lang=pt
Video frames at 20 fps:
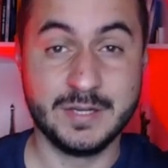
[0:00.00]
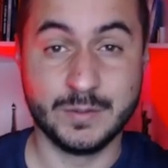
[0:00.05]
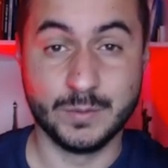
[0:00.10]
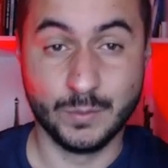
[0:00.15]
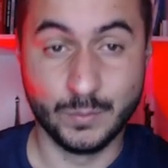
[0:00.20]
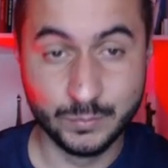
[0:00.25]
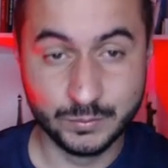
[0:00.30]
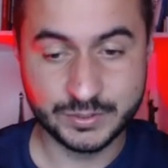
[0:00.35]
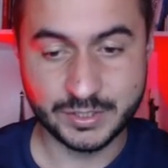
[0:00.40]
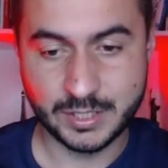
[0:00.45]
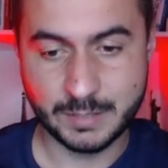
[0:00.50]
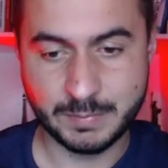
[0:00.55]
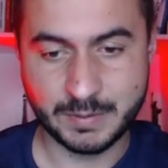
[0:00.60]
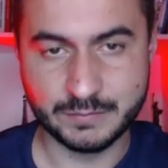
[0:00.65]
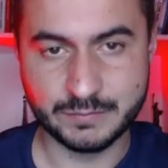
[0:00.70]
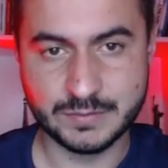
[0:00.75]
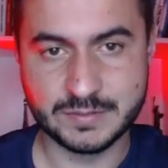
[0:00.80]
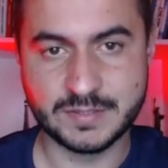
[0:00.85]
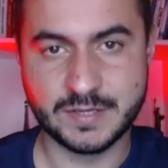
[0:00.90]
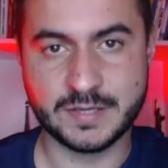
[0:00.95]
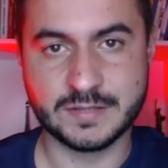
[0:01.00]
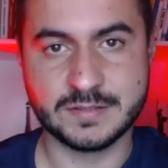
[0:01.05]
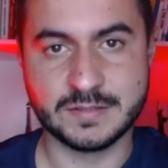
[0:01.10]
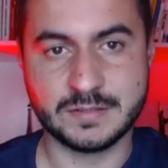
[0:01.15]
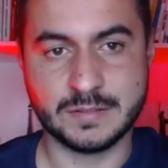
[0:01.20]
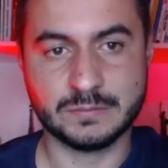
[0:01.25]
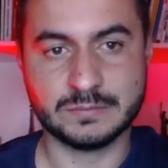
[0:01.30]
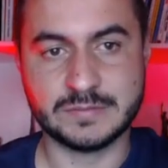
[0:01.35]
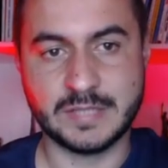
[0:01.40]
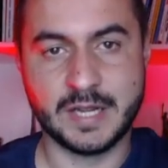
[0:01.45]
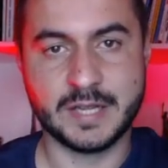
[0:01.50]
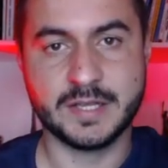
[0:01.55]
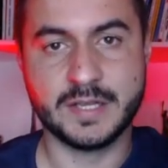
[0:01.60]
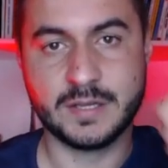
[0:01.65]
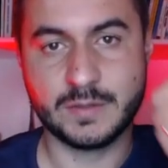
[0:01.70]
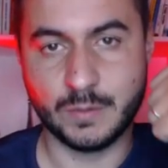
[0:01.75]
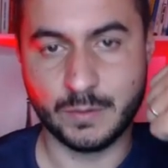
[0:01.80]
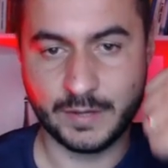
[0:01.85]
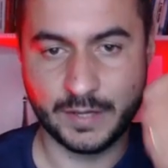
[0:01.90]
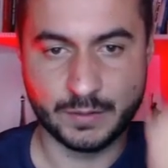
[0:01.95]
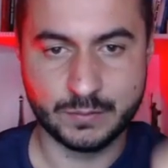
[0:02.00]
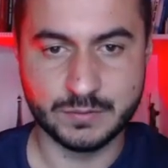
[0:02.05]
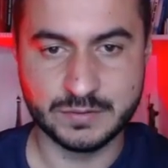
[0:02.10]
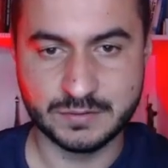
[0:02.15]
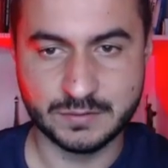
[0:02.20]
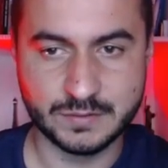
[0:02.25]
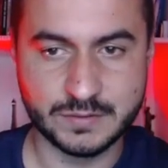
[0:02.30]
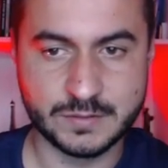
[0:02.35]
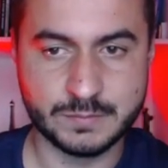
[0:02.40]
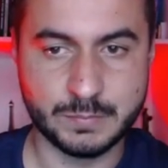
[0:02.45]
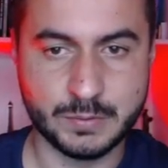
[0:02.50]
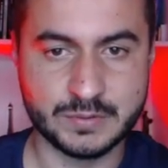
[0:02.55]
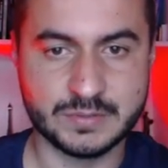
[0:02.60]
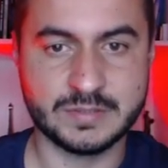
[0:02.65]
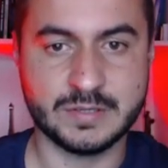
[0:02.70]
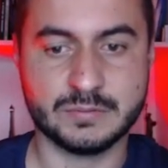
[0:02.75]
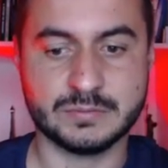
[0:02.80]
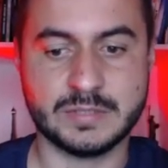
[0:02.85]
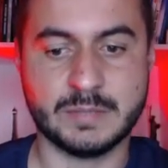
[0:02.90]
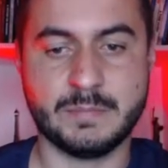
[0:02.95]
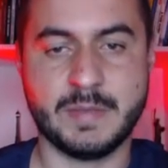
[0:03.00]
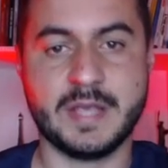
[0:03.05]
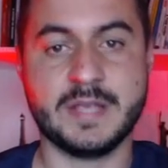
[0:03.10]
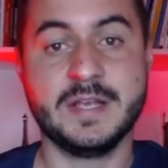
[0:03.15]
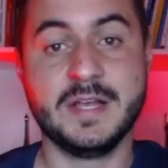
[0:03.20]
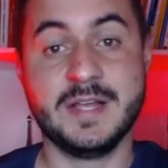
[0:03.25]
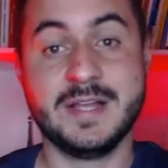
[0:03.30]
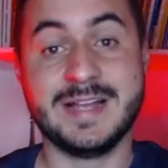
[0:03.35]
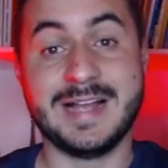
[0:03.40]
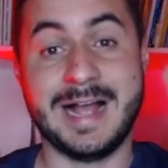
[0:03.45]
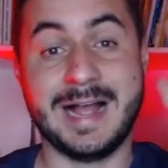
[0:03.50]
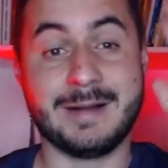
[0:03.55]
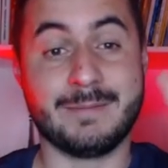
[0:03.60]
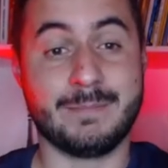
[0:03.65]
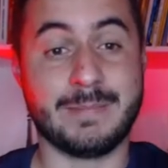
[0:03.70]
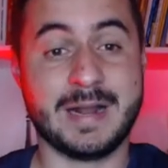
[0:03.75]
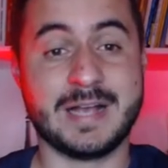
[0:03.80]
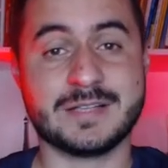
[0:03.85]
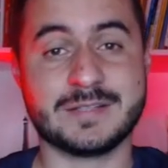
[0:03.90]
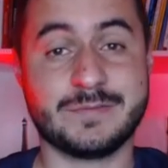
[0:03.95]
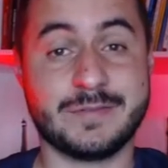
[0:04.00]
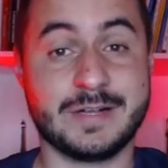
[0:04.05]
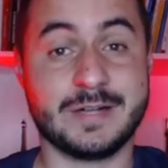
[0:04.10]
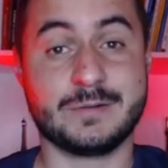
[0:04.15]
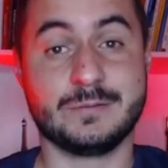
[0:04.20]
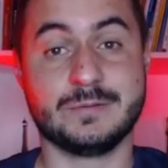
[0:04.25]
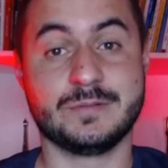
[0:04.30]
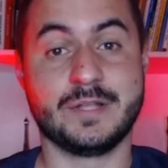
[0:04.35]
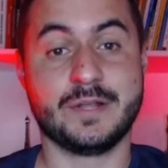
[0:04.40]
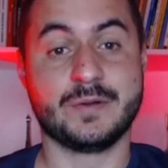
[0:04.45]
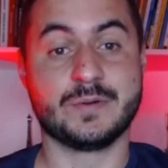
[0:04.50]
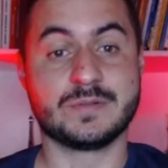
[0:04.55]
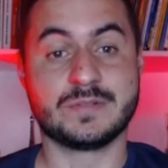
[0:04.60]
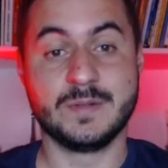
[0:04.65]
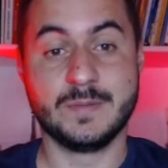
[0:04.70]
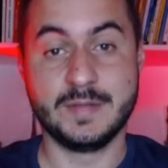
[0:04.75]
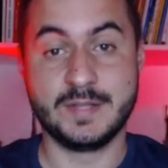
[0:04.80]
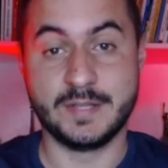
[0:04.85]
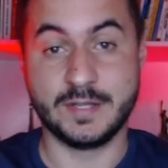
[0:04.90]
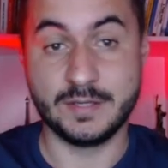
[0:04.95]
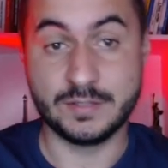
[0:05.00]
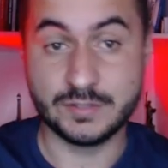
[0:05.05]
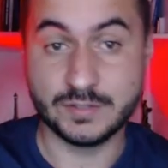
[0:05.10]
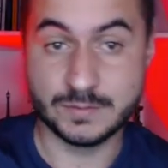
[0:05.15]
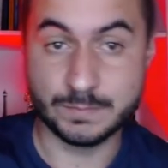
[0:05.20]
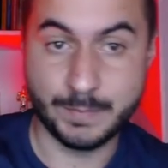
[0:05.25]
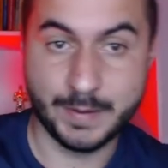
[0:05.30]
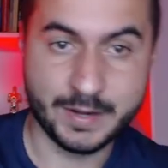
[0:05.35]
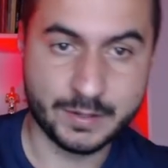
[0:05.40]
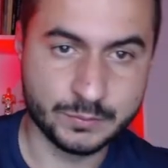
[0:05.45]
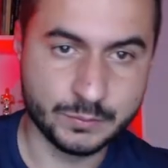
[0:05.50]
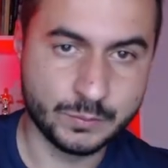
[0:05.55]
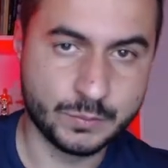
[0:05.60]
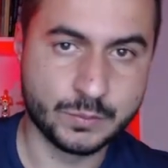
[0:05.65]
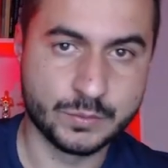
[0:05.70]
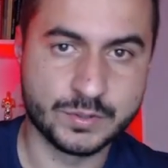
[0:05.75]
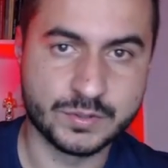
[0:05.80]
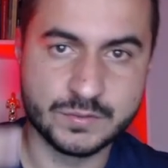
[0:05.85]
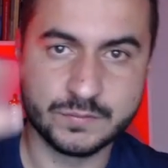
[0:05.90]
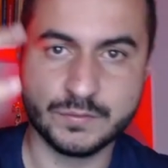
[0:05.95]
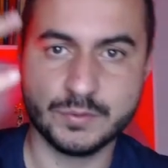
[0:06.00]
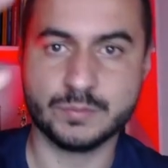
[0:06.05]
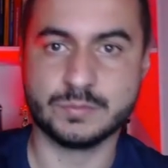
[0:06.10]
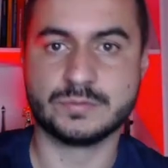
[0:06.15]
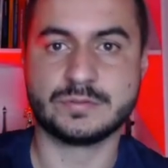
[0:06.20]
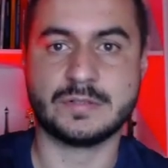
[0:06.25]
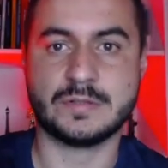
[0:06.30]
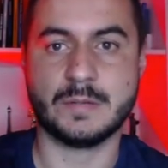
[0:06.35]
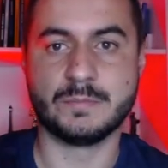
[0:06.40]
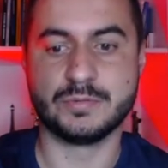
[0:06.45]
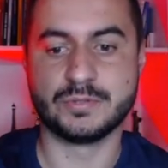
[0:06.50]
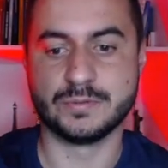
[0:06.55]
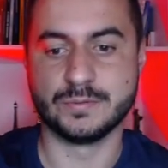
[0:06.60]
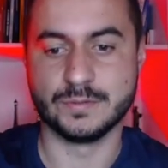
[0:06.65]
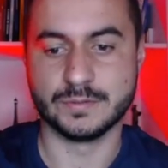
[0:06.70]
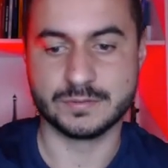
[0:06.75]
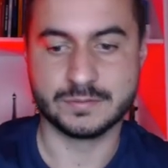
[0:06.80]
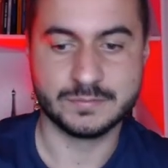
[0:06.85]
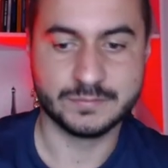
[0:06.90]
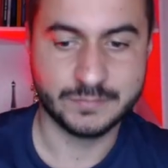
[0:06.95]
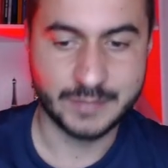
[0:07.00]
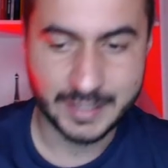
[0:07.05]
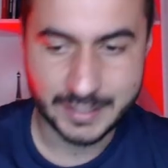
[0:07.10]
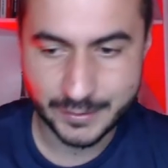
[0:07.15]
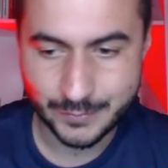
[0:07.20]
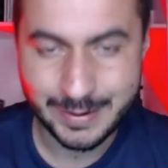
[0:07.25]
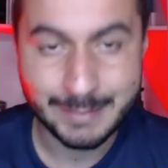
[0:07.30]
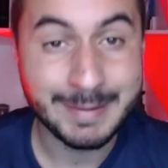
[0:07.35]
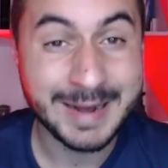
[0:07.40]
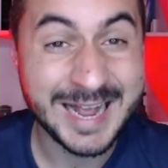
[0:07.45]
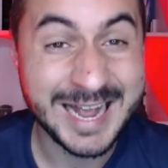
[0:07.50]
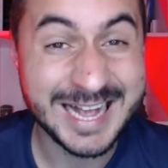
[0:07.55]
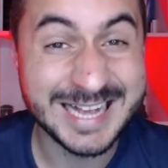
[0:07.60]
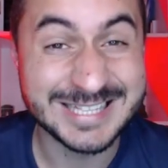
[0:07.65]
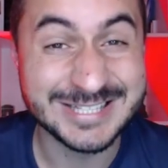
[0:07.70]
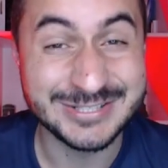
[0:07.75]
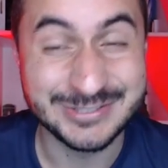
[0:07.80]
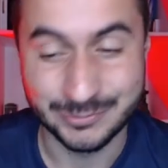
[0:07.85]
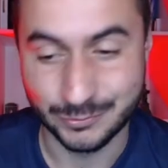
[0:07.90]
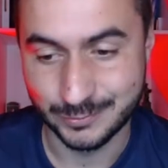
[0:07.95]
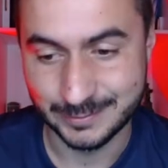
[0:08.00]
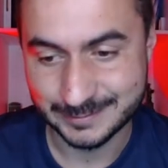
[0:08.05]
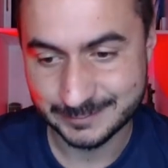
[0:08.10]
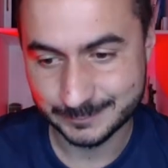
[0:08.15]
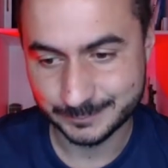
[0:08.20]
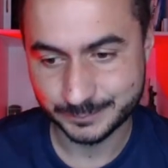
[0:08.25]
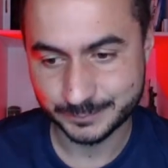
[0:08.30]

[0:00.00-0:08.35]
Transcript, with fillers: única para vocês. Então tá aí, qualquer coisa estou à disposição também. Abraço, fica com Deus e te espero no curso, viu? Tamo junto. Valeu, abraço.